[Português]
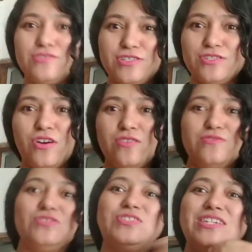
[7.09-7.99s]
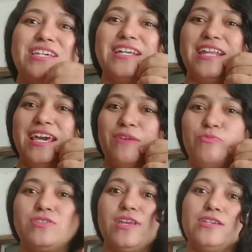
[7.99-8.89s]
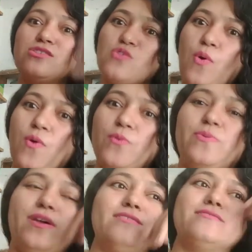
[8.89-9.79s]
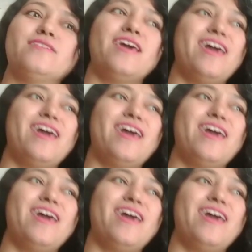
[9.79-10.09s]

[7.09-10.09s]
de todo dia, né? Muitas compras.